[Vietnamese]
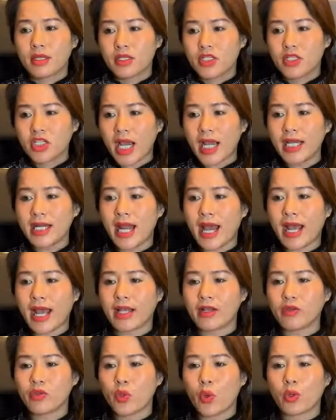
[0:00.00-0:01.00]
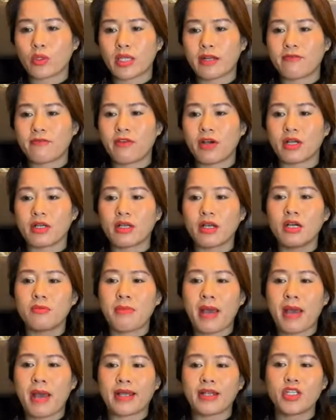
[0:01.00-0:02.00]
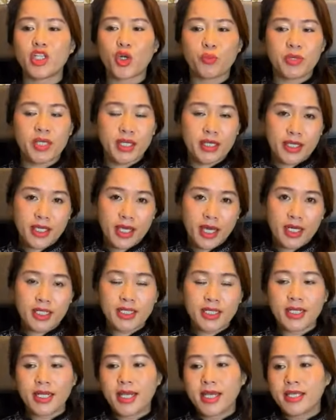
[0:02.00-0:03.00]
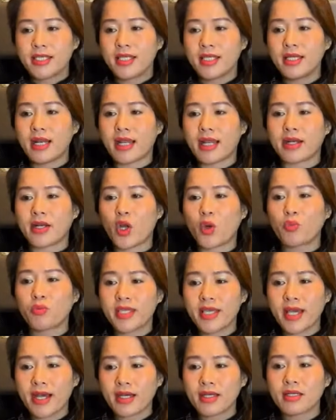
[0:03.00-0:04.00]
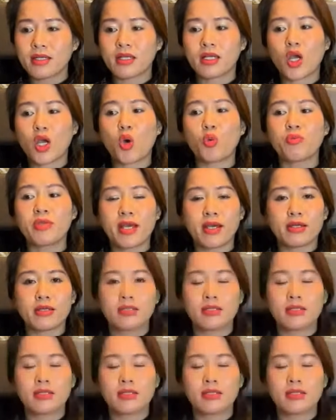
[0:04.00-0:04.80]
trái lại thuộc thành phần cơ bản trong nhân dân như là nông dân công nhân